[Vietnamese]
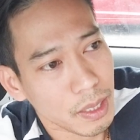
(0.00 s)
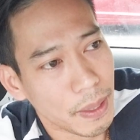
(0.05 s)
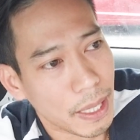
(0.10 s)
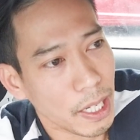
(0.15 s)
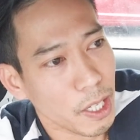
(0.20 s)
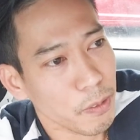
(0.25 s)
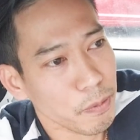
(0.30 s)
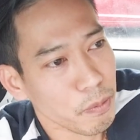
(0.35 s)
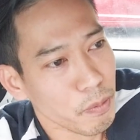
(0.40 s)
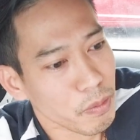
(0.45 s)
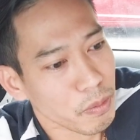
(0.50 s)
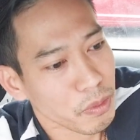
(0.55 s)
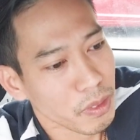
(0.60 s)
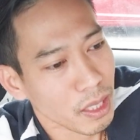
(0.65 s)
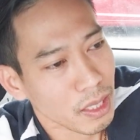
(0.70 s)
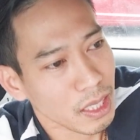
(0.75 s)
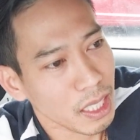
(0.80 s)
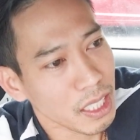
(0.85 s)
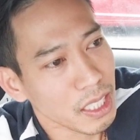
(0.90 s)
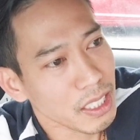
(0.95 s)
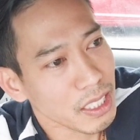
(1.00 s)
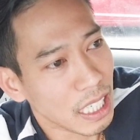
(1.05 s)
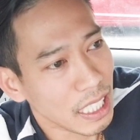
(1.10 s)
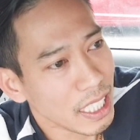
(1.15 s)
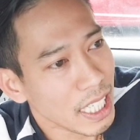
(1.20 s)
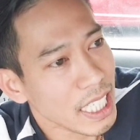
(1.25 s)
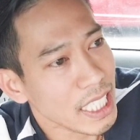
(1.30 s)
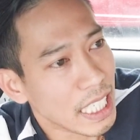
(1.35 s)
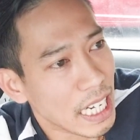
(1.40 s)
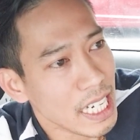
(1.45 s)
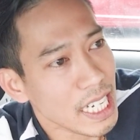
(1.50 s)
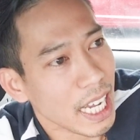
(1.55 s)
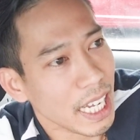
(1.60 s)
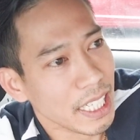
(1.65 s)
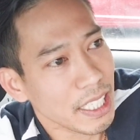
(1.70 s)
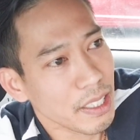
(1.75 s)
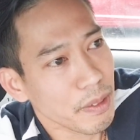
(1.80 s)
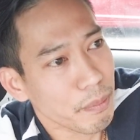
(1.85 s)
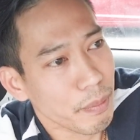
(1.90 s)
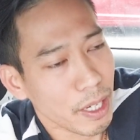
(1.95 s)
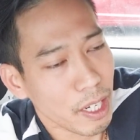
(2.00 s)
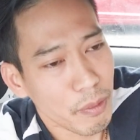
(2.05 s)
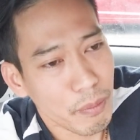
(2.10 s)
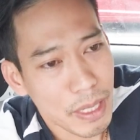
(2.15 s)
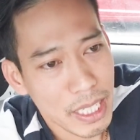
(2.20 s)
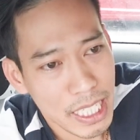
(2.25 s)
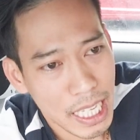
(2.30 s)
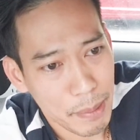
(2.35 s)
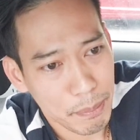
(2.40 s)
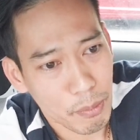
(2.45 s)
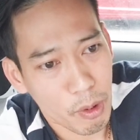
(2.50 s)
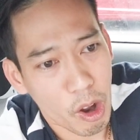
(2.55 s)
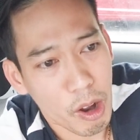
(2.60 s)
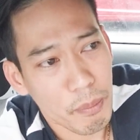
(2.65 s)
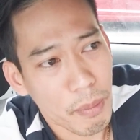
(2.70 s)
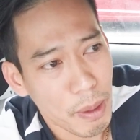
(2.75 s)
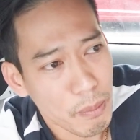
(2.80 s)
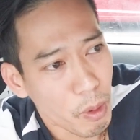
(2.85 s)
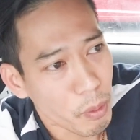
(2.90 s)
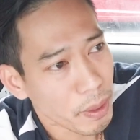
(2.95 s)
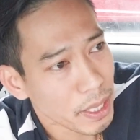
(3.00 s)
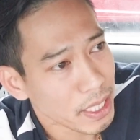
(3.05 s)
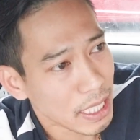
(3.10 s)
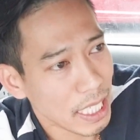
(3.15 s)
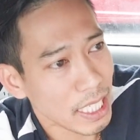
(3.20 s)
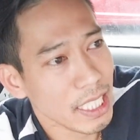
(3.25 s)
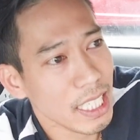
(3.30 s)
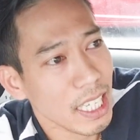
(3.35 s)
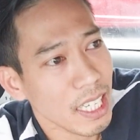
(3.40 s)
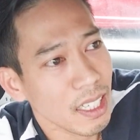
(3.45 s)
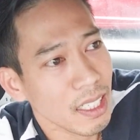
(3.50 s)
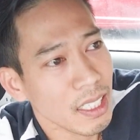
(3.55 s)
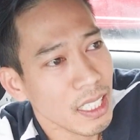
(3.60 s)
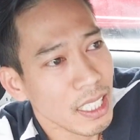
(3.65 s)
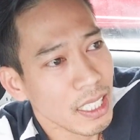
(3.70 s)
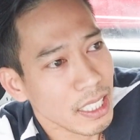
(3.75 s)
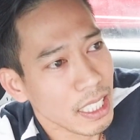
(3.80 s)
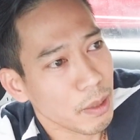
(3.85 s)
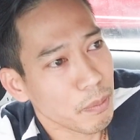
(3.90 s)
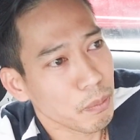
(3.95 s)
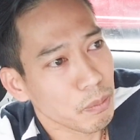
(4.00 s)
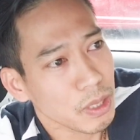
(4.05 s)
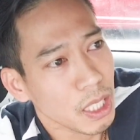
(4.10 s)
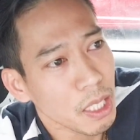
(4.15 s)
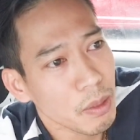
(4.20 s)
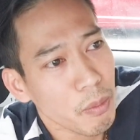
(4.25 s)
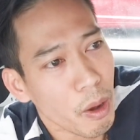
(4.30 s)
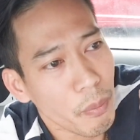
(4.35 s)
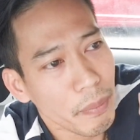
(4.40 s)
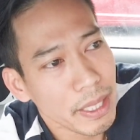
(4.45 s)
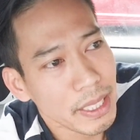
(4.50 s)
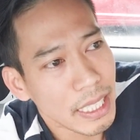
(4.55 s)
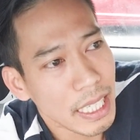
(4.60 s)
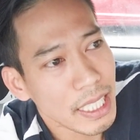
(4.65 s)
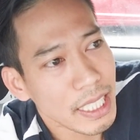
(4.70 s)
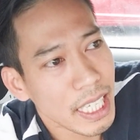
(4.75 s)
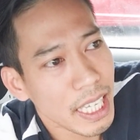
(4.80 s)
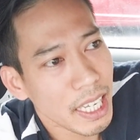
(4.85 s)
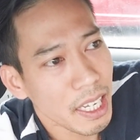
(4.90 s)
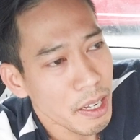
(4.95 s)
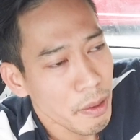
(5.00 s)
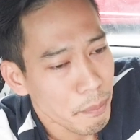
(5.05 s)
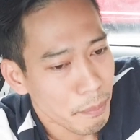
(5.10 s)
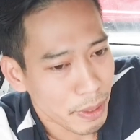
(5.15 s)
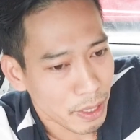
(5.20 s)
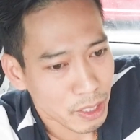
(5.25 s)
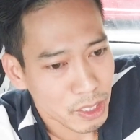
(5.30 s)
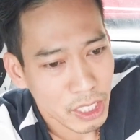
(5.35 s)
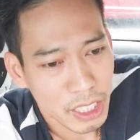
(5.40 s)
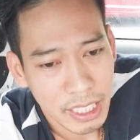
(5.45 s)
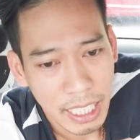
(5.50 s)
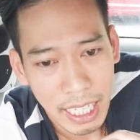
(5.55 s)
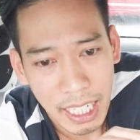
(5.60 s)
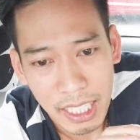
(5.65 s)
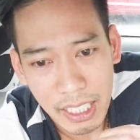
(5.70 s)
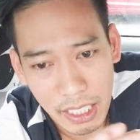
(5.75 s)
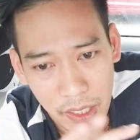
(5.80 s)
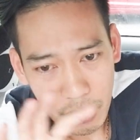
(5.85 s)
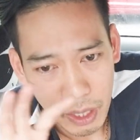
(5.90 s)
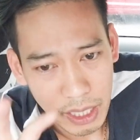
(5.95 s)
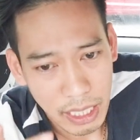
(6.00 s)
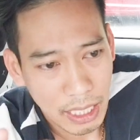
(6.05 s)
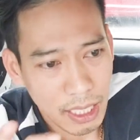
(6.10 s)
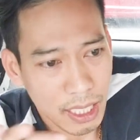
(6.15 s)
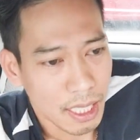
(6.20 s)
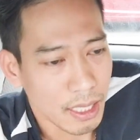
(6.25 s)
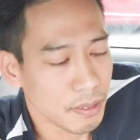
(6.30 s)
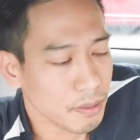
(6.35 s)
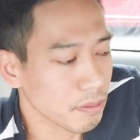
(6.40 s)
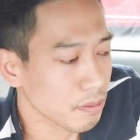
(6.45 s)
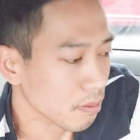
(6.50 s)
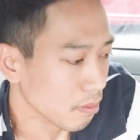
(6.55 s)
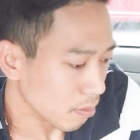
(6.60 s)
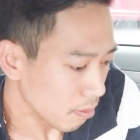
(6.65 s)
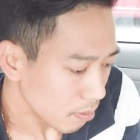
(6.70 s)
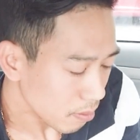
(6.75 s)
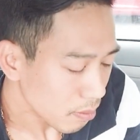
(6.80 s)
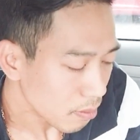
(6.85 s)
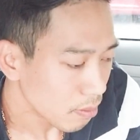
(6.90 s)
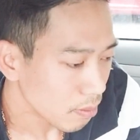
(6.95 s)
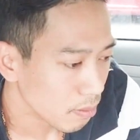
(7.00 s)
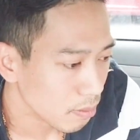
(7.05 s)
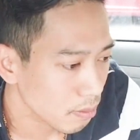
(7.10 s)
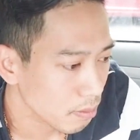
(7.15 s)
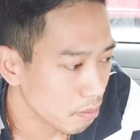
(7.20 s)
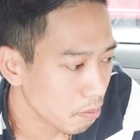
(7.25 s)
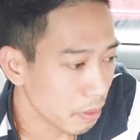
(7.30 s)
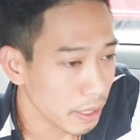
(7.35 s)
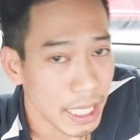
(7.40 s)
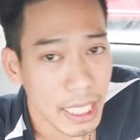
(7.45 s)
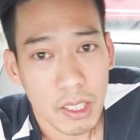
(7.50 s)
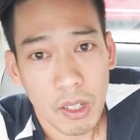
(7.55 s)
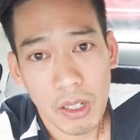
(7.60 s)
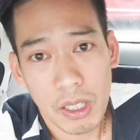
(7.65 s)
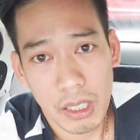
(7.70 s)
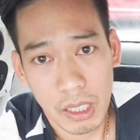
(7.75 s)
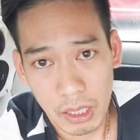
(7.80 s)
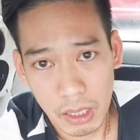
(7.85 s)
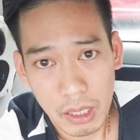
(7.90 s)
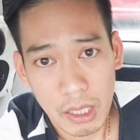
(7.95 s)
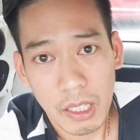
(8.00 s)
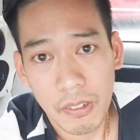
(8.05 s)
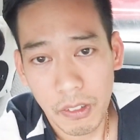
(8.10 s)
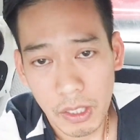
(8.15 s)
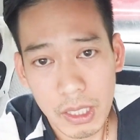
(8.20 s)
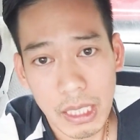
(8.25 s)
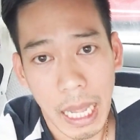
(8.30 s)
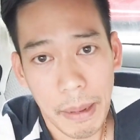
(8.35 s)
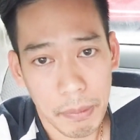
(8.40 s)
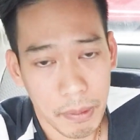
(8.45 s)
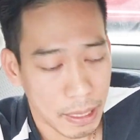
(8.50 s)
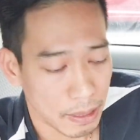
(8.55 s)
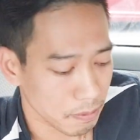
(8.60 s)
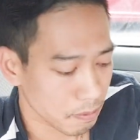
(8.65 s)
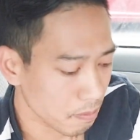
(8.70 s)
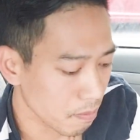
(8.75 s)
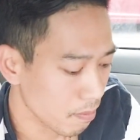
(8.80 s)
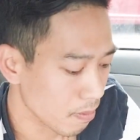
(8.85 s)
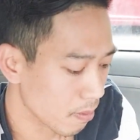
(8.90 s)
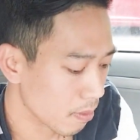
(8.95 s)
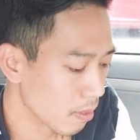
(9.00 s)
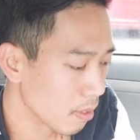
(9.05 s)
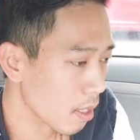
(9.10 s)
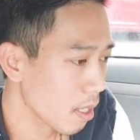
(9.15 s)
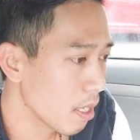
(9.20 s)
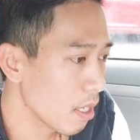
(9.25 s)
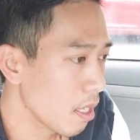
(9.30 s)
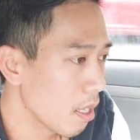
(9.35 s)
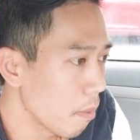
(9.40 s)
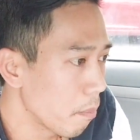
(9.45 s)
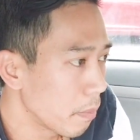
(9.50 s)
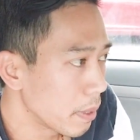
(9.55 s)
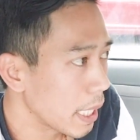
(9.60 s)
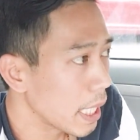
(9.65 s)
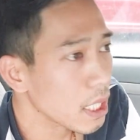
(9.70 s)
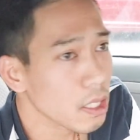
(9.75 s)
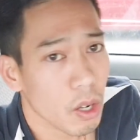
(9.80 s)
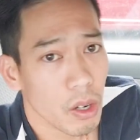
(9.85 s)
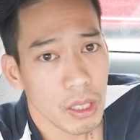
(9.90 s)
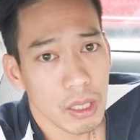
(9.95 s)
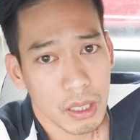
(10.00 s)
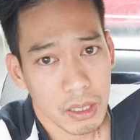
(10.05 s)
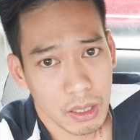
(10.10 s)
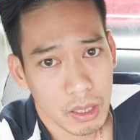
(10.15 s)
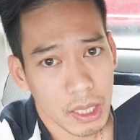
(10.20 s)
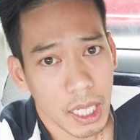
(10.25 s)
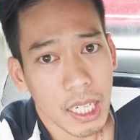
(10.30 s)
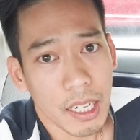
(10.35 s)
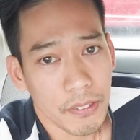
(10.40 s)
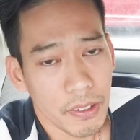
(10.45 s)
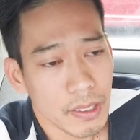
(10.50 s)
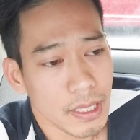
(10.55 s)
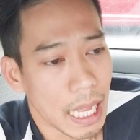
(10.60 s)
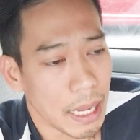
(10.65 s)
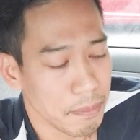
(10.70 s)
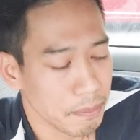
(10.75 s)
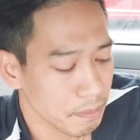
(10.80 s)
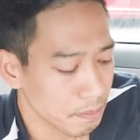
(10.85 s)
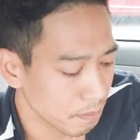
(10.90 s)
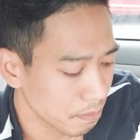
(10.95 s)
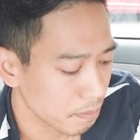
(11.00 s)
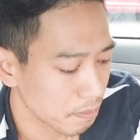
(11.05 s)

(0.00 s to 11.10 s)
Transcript: các bạn thấy không từ những ý nghĩ này mà nó bị dẹp bỏ bởi một ý nghĩ kia và từ một ý nghĩ kia mà nó suy nghĩ cái nhiều ý nghĩ này mình thấy con người nó phức tạp bạn mình thấy con người nó rất là phức tạp